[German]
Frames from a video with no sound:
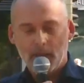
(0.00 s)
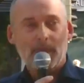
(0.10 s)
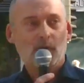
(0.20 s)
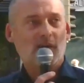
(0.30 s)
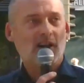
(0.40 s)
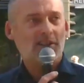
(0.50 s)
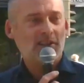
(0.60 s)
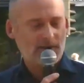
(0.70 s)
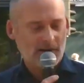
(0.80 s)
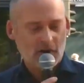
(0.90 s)

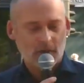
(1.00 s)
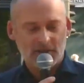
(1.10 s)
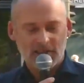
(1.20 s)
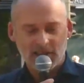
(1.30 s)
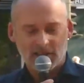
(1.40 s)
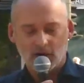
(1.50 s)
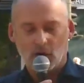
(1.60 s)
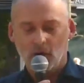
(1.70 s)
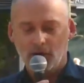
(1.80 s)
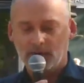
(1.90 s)
Demokratie verkommt hier
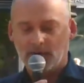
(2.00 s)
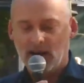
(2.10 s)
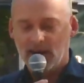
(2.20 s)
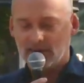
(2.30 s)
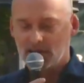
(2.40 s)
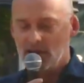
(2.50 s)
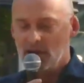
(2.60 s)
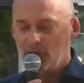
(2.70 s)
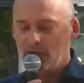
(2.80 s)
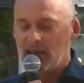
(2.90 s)
zur hohlen Phrase
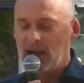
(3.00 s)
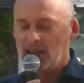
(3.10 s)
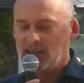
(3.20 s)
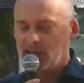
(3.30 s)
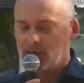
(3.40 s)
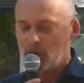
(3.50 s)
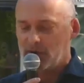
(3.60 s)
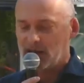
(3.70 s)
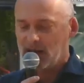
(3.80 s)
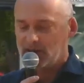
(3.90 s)
für die angenehme
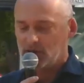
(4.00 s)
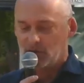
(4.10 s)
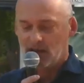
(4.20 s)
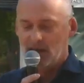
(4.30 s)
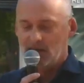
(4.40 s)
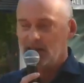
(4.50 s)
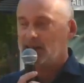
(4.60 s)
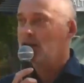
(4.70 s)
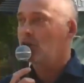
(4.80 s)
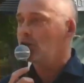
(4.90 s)
Begleitung
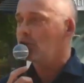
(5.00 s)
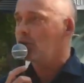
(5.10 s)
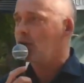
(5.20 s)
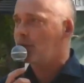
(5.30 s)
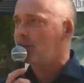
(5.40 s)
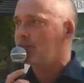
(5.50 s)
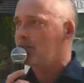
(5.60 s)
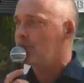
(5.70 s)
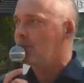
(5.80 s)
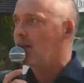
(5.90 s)
jeder noch so
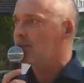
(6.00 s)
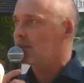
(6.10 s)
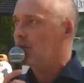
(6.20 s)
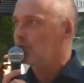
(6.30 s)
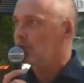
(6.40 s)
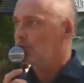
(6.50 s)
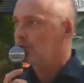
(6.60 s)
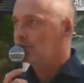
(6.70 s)
repressiven Maßnahme.